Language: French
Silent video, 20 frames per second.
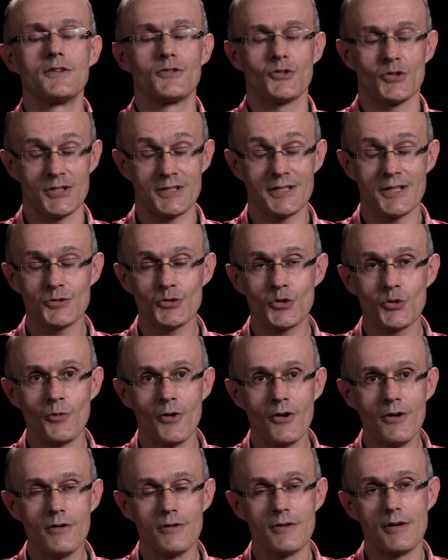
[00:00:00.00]
Dans cet
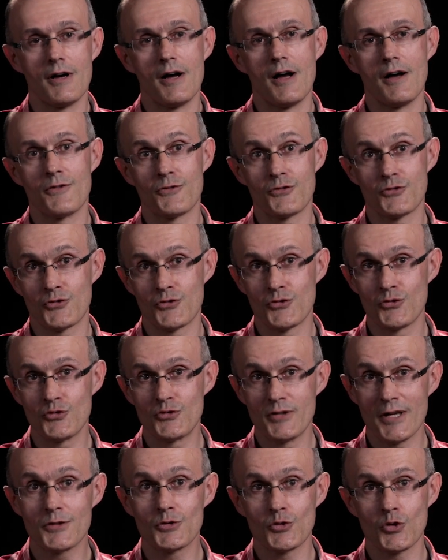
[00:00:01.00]
instrument, un flux
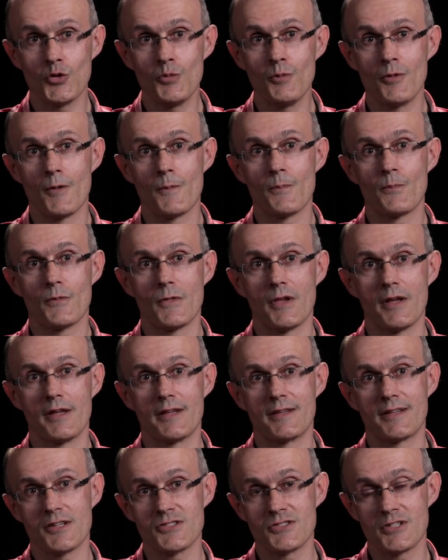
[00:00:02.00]
d'atomes
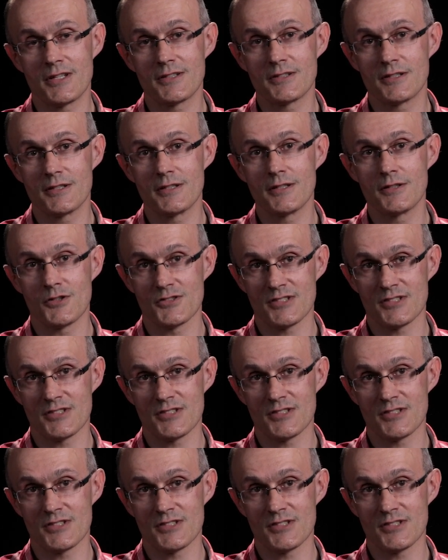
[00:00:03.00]
est injecté